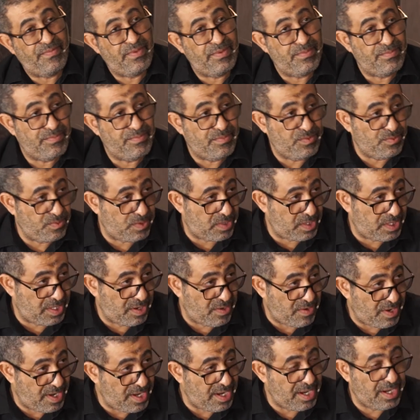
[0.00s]
في
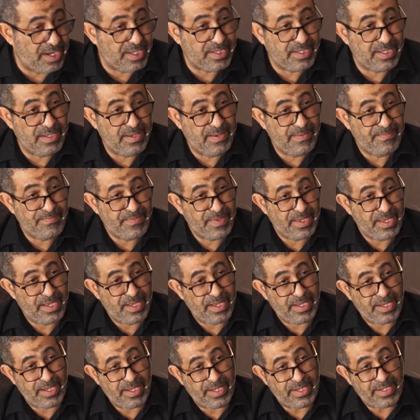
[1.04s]
مستويات
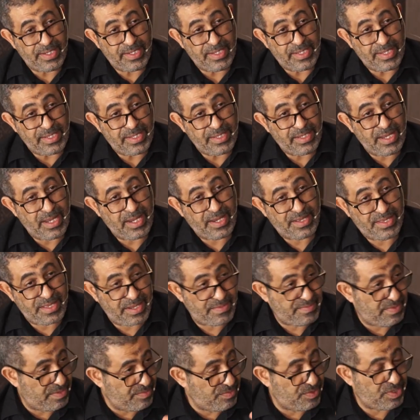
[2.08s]
يعني اكثر
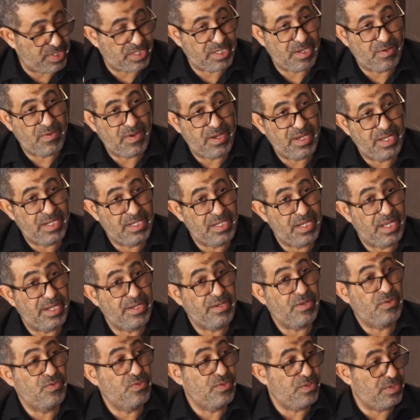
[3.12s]
من مستوى الا
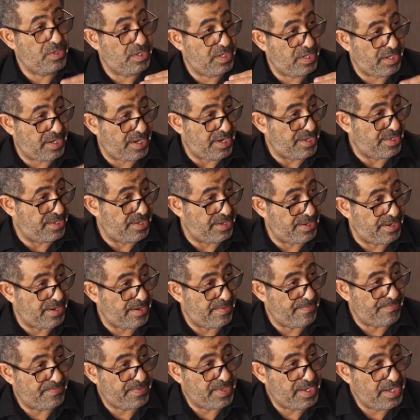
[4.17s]
انه كثرة
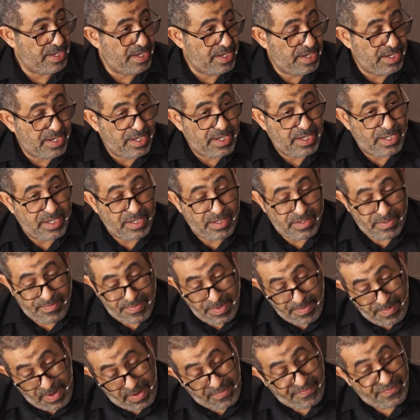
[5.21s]

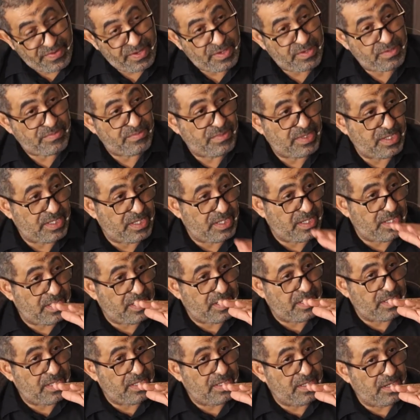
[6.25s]
بما فيهم
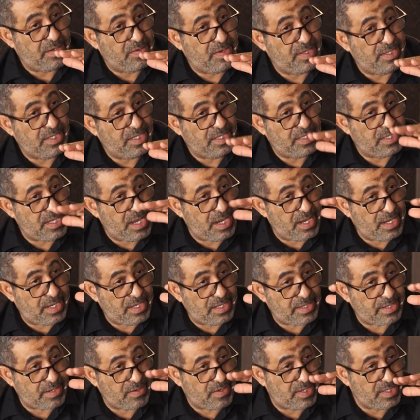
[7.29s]
الرواديد داخل
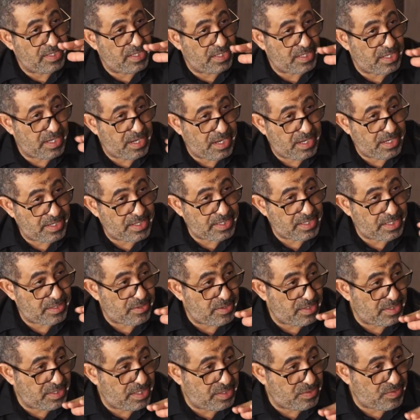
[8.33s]
رواديد خارج
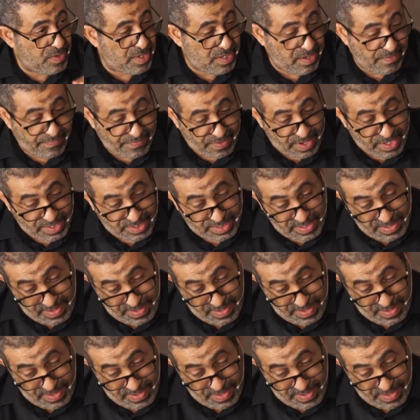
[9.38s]
رواديد وقفات